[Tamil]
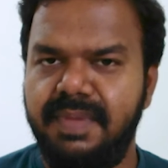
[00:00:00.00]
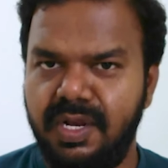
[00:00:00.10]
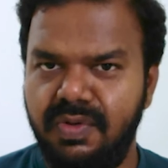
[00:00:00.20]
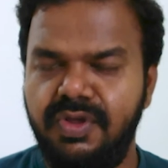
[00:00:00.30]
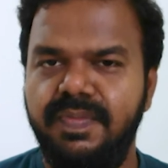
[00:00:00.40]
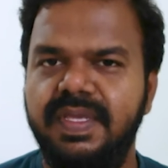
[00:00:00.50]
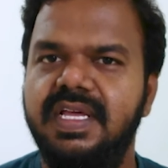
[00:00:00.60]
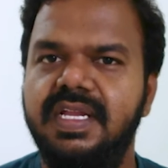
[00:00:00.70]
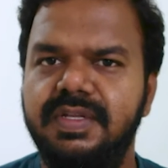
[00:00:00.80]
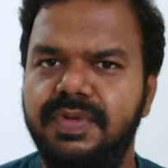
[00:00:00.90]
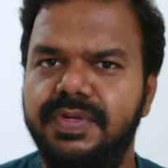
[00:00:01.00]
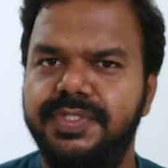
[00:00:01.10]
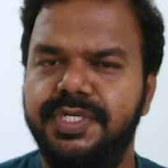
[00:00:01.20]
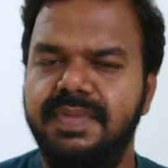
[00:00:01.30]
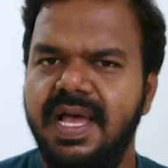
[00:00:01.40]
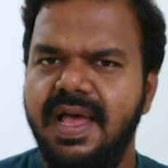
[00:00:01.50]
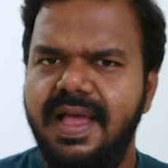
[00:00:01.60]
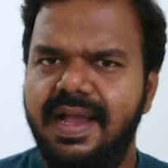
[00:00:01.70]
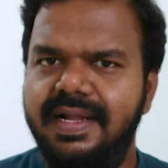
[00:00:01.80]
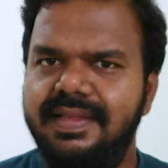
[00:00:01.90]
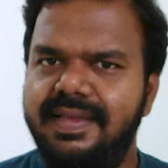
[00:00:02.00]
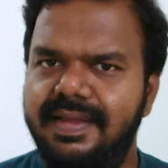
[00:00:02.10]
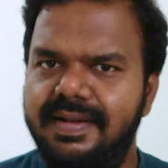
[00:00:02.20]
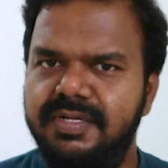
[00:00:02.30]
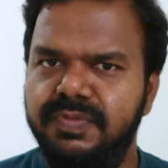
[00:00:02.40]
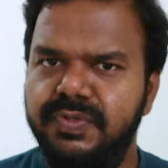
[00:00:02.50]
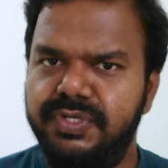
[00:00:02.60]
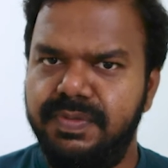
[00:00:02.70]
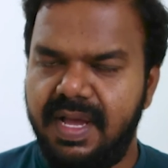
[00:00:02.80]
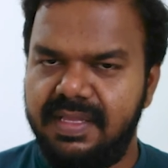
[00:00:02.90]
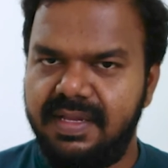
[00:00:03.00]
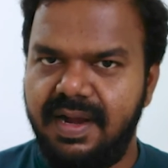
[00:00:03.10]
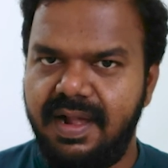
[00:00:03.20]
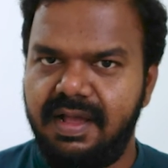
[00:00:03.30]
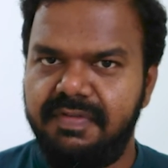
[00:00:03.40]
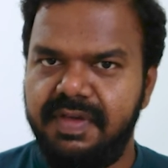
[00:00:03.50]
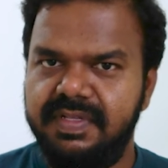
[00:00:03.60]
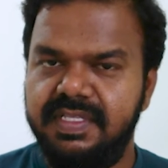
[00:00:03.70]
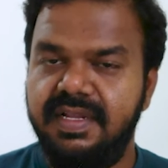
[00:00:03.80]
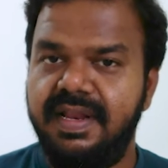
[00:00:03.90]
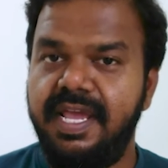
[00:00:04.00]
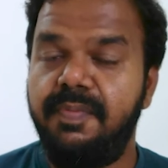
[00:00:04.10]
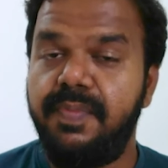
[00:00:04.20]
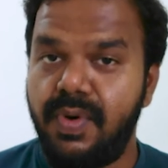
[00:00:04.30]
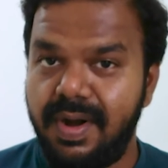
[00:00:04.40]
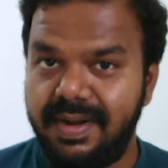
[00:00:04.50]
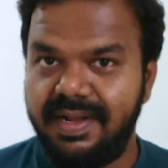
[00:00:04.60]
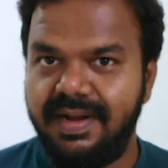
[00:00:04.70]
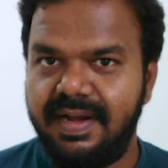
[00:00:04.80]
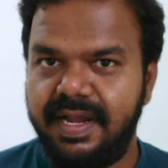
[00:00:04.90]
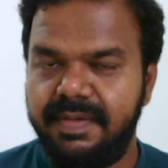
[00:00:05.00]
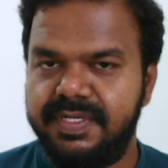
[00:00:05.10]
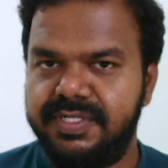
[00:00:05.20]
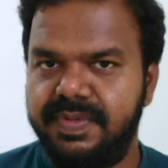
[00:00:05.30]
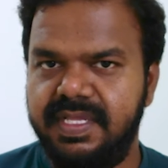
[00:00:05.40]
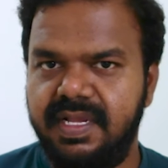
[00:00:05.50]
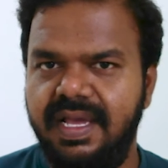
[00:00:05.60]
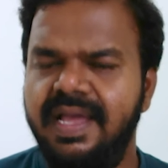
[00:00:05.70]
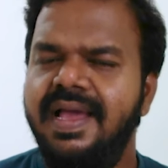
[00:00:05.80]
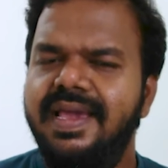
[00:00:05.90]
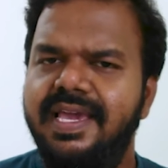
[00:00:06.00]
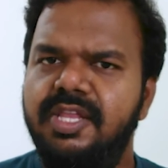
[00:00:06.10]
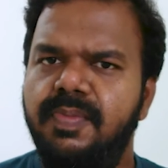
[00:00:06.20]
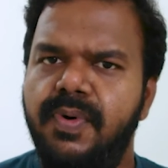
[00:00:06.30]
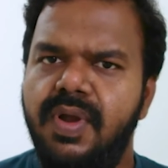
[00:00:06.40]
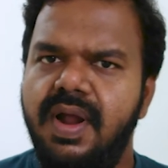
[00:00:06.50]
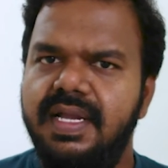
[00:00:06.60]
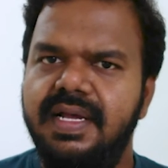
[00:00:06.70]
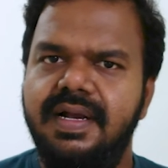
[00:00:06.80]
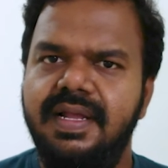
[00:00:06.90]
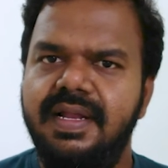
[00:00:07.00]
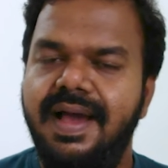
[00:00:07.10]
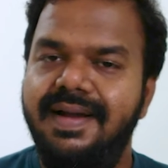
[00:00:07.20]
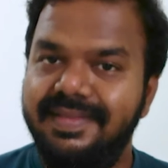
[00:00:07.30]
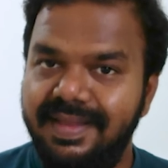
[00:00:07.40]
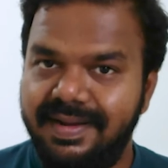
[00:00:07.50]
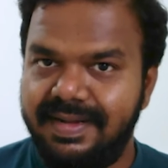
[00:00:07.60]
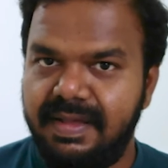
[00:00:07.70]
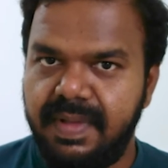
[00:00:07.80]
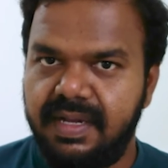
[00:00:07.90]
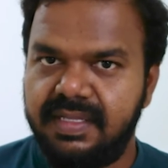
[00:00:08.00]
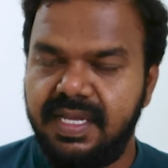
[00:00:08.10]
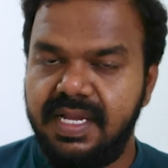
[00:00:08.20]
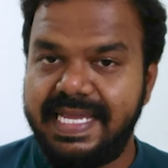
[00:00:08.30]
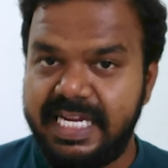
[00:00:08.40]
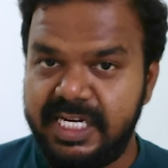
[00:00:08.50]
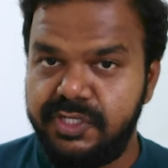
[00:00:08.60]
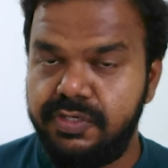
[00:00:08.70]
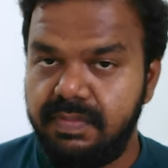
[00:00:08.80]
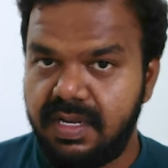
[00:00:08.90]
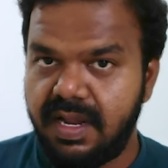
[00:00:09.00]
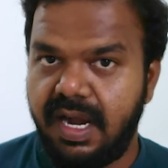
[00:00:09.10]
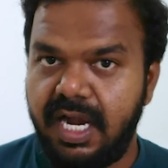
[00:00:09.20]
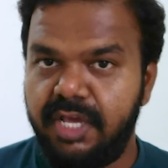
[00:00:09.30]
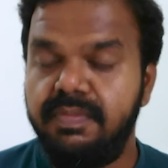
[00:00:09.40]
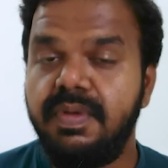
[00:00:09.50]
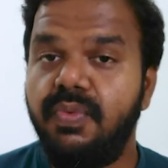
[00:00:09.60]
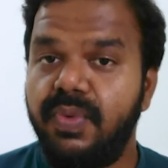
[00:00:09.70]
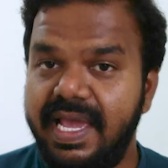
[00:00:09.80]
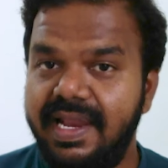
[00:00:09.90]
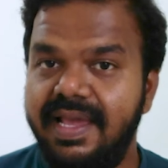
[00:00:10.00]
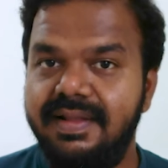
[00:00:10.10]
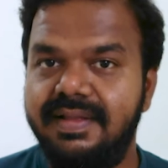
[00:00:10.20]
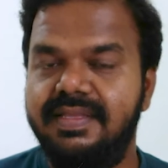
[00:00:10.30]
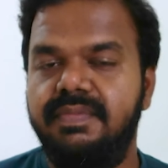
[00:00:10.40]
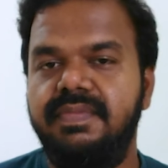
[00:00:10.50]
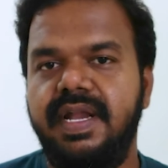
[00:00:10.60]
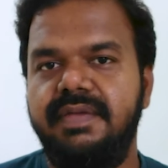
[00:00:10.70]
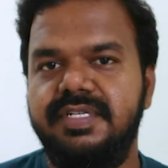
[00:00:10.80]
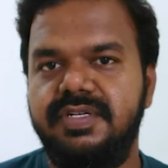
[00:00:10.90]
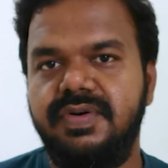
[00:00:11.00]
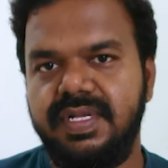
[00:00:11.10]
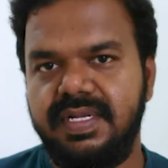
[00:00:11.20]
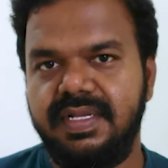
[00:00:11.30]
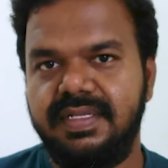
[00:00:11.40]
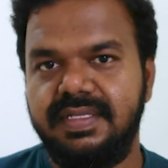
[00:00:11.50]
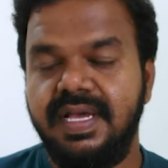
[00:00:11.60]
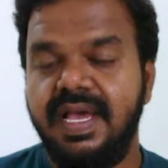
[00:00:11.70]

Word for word: எல்லோருக்குமே தெரிந்த ஒரு விஷயம் கடந்த இரண்டு மூன்று மாதங்களாகவே வந்து நிறைய போராட்டங்கள் நடைபெற்று வந்தன இந்த போராட்டங்களின் அடுத்த கட்டமாகத்தான் இன்றும் நாளையும் வேலை நிறுத்தம் நடைபெற்று கொண்டிருக்கிறது